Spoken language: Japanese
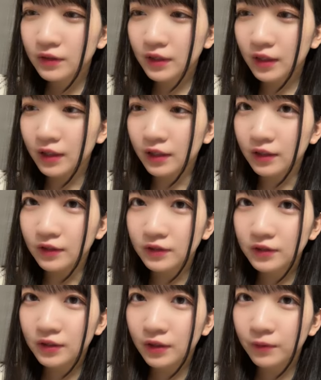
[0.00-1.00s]
2日ぐらい楽
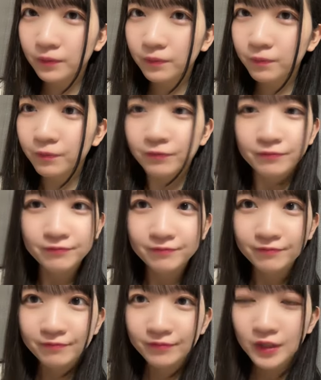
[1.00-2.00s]
しくてこ
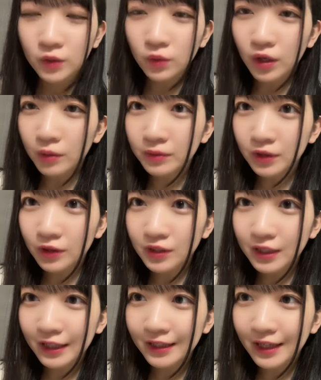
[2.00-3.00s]
こはも楽
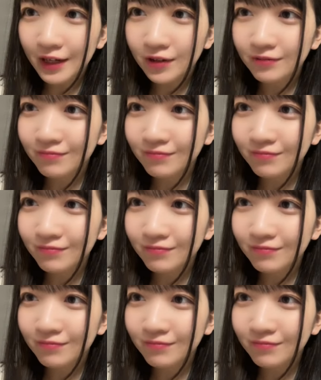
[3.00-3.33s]
しかったよ